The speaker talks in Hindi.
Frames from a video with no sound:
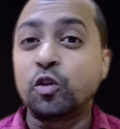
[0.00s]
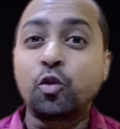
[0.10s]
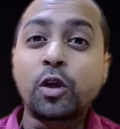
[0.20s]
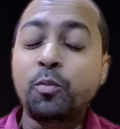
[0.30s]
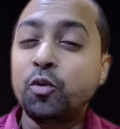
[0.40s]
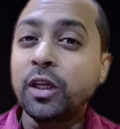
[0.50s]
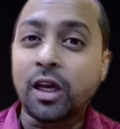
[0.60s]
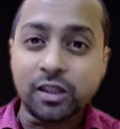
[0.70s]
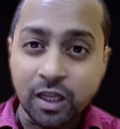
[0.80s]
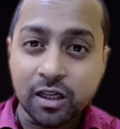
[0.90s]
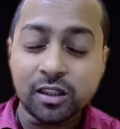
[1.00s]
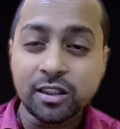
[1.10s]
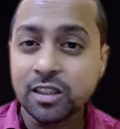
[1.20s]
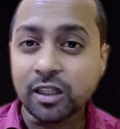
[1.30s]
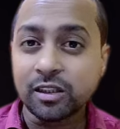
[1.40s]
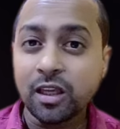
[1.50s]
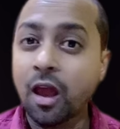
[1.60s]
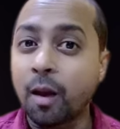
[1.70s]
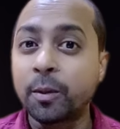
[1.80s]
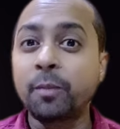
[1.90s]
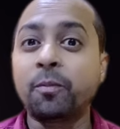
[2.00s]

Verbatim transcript: जो कि पूरी हत्या कर दी जाती है अपने